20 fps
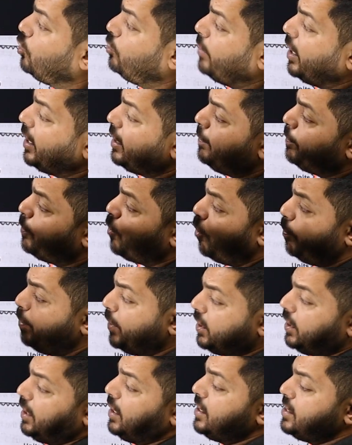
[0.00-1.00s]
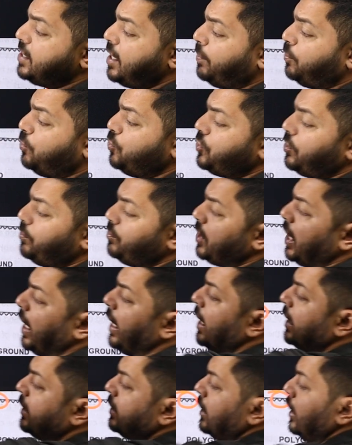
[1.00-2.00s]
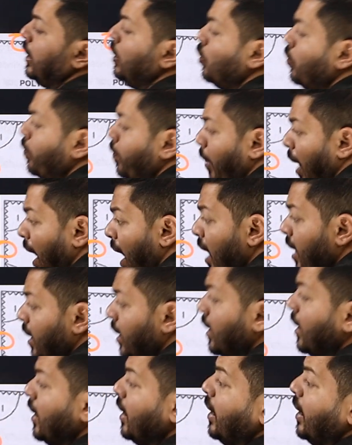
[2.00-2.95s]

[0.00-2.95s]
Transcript: को मैंने प्रॉपर तरीके से आपको समझाया तीनों पार्ट